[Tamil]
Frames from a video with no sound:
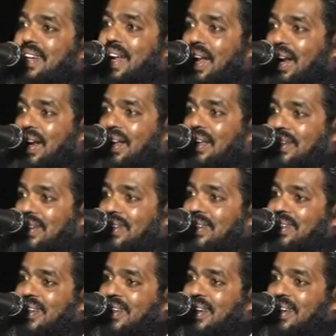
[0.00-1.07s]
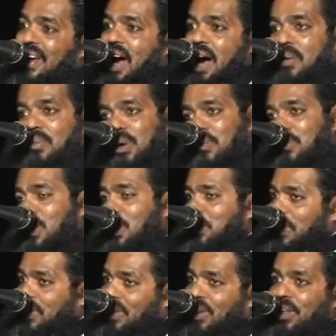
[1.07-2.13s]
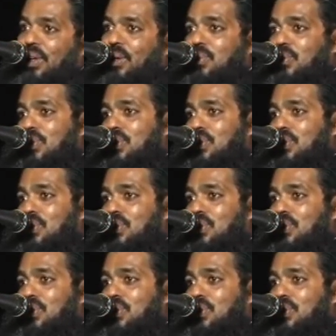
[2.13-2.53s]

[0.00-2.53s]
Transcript: என்னென்னு ஆமாம்மா பத்திரிக்கை